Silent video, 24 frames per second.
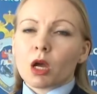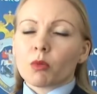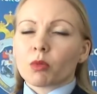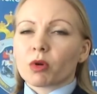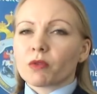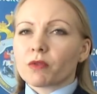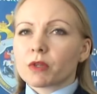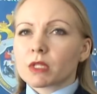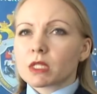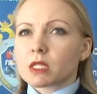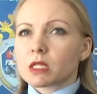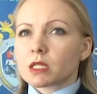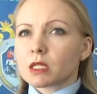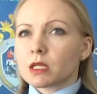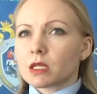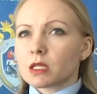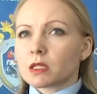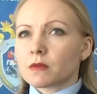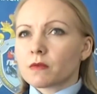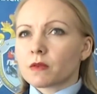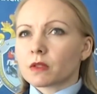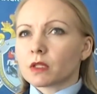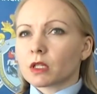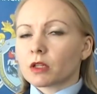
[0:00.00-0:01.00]
По версии
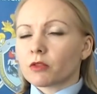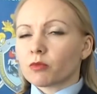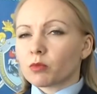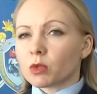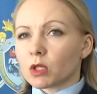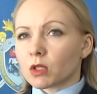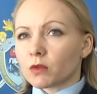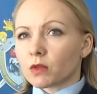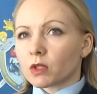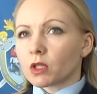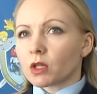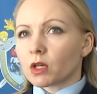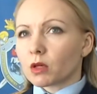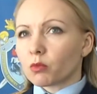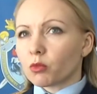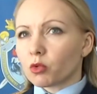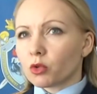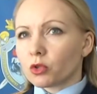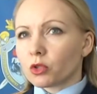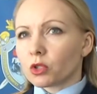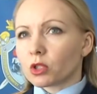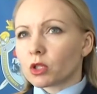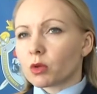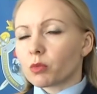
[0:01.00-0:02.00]
следствия, травмирование
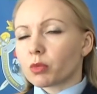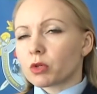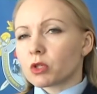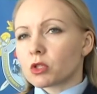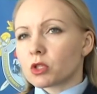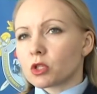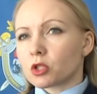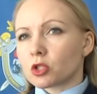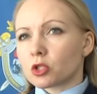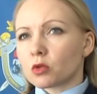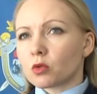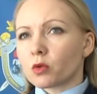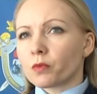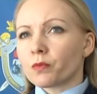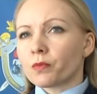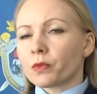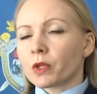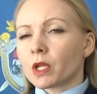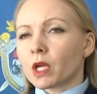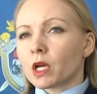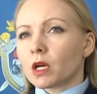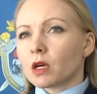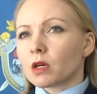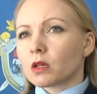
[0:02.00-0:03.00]
работника произошло
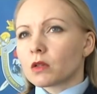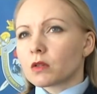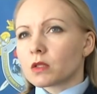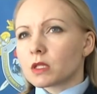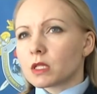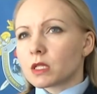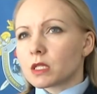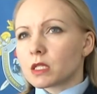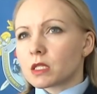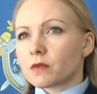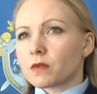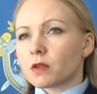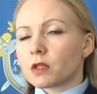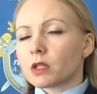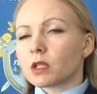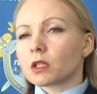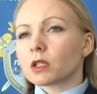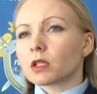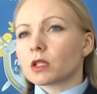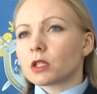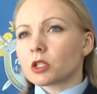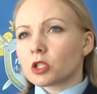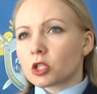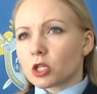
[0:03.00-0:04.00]
а, вследствие
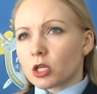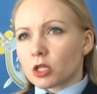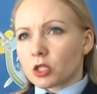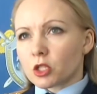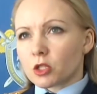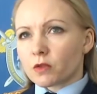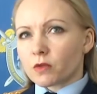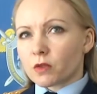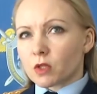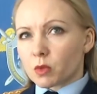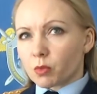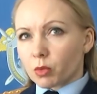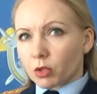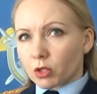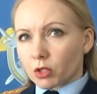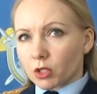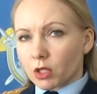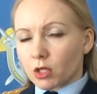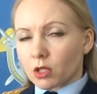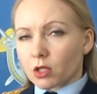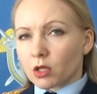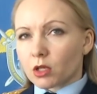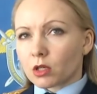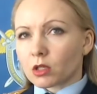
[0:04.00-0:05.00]
ненадлежащего
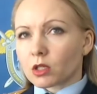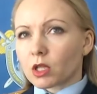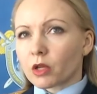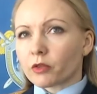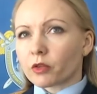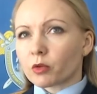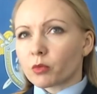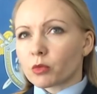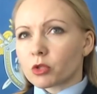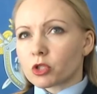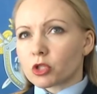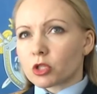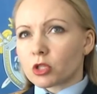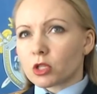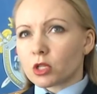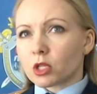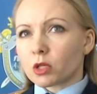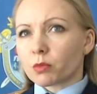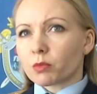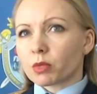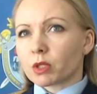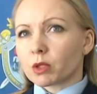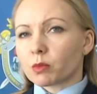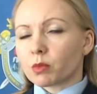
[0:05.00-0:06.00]
исполнения главным
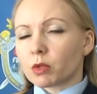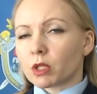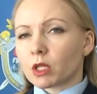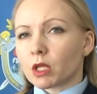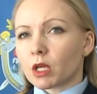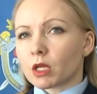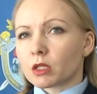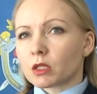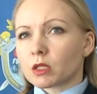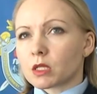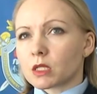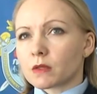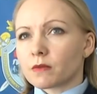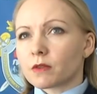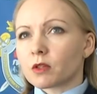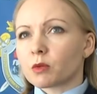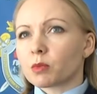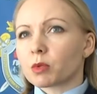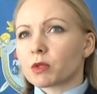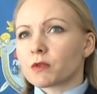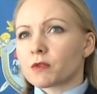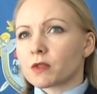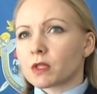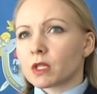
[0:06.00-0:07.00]
инженером предприятия своих
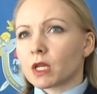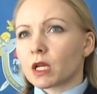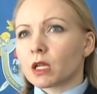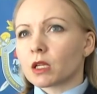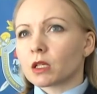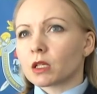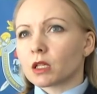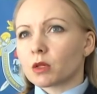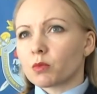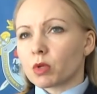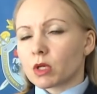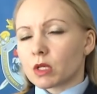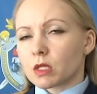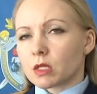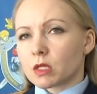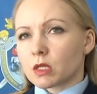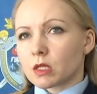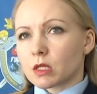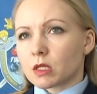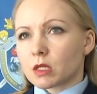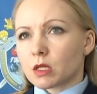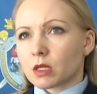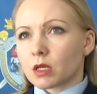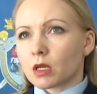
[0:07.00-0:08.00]
профессиональных
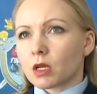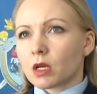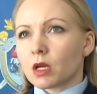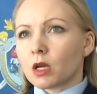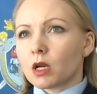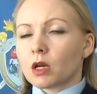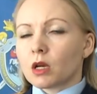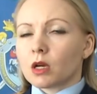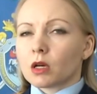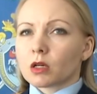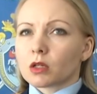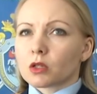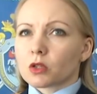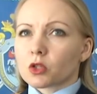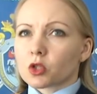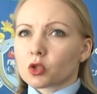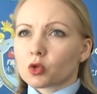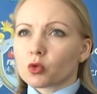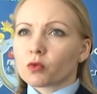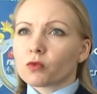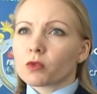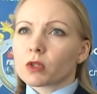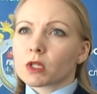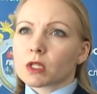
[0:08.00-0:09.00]
обязанностей, а,
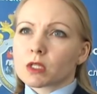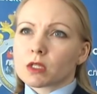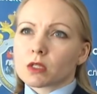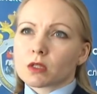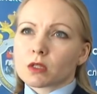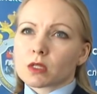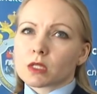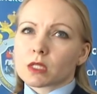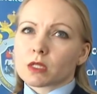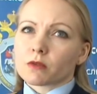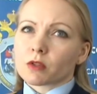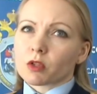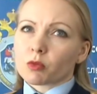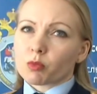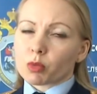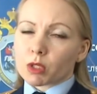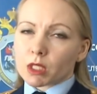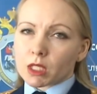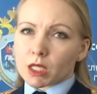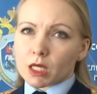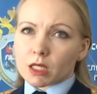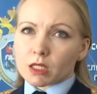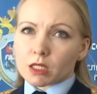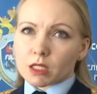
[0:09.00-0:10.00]
что выразилось в
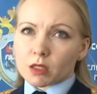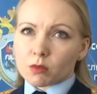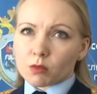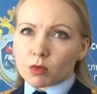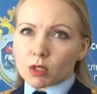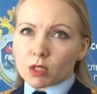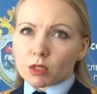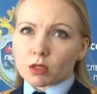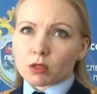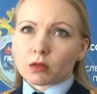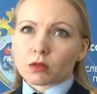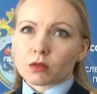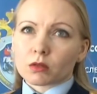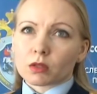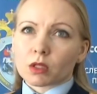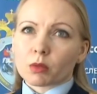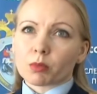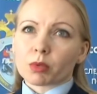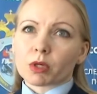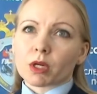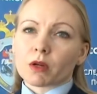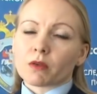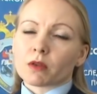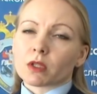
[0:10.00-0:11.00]
непринятии мер, а,
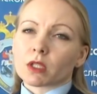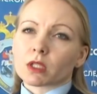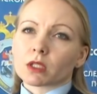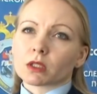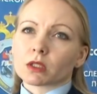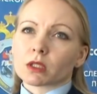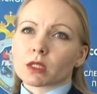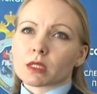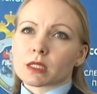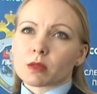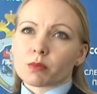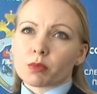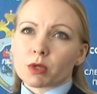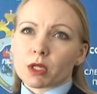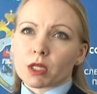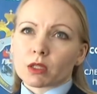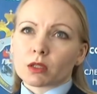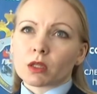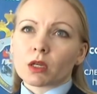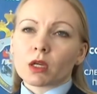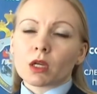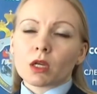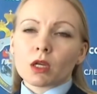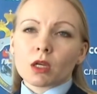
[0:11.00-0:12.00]
направленных на
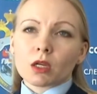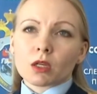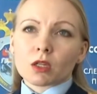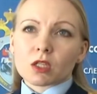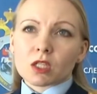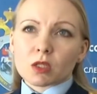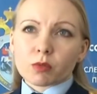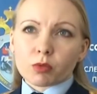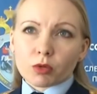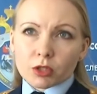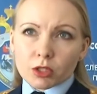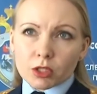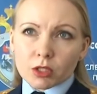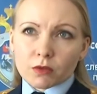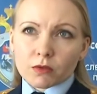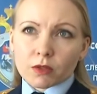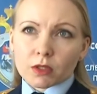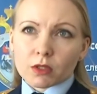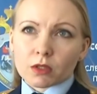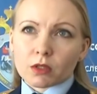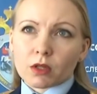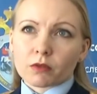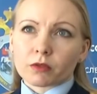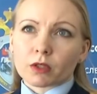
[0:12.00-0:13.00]
запрет
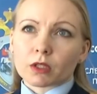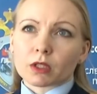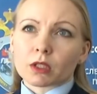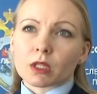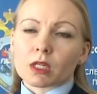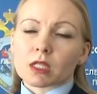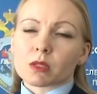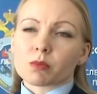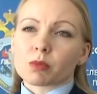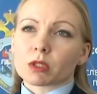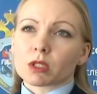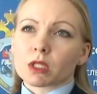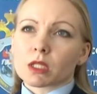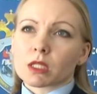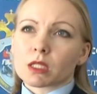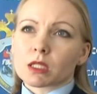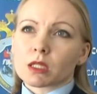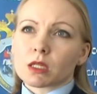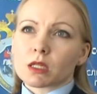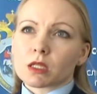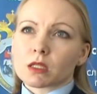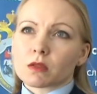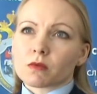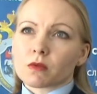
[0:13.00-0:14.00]
эксплуатировать автотранспортное
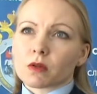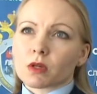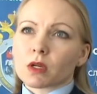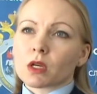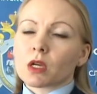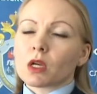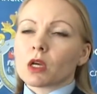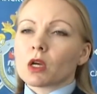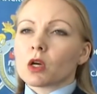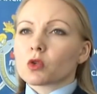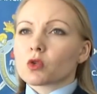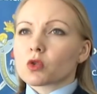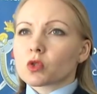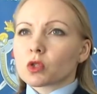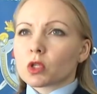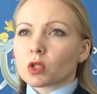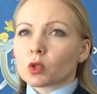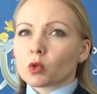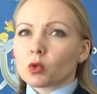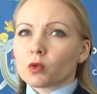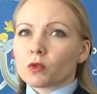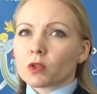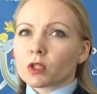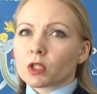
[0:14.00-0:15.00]
средство с
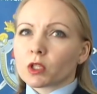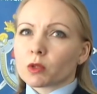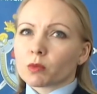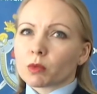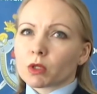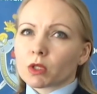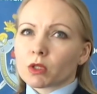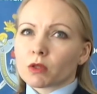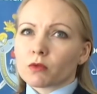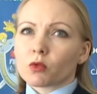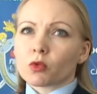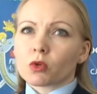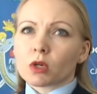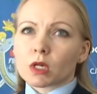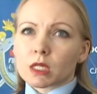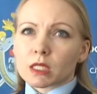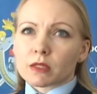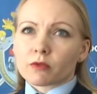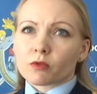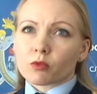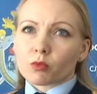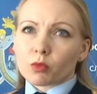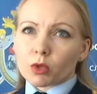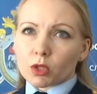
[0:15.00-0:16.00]
установленным на него
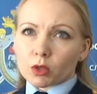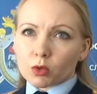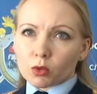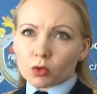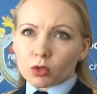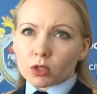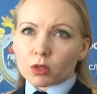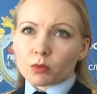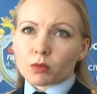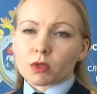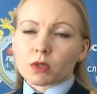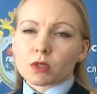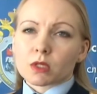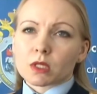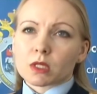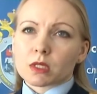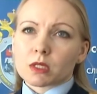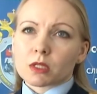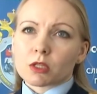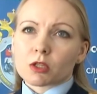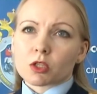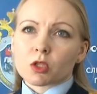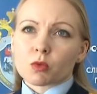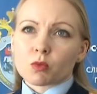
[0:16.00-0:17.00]
газовым баллоном с
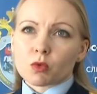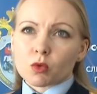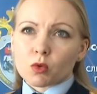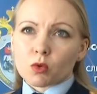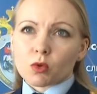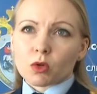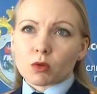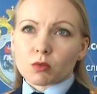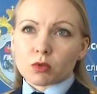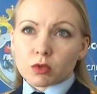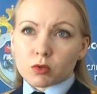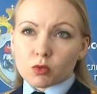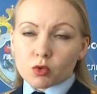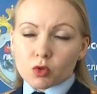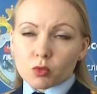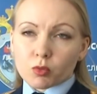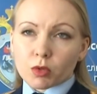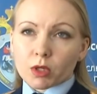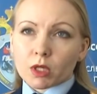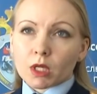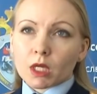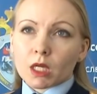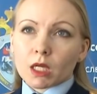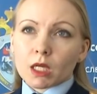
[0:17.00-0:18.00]
истекшим сроком
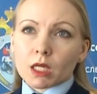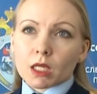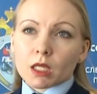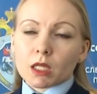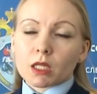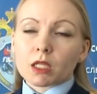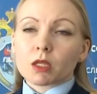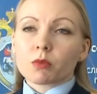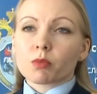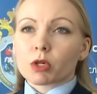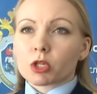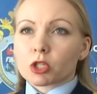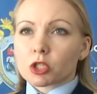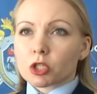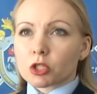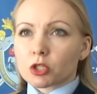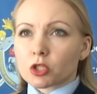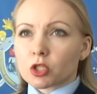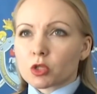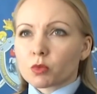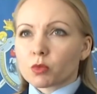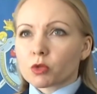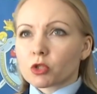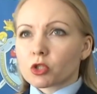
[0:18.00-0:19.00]
службы и не
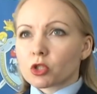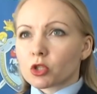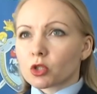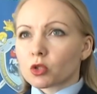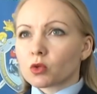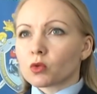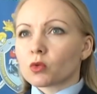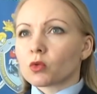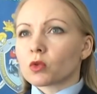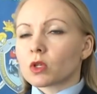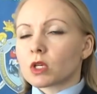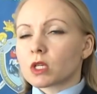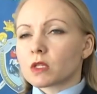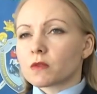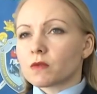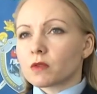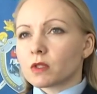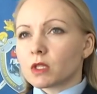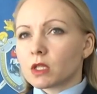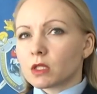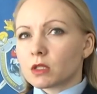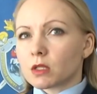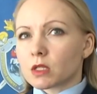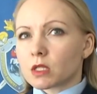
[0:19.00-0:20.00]
прошедшим очередное
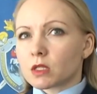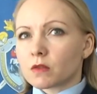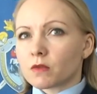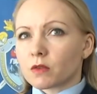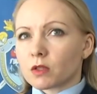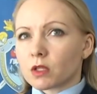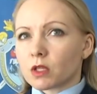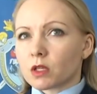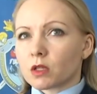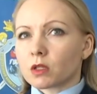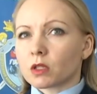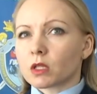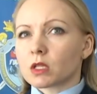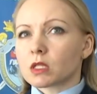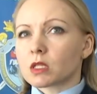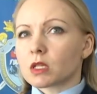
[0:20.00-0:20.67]
освидетельствование на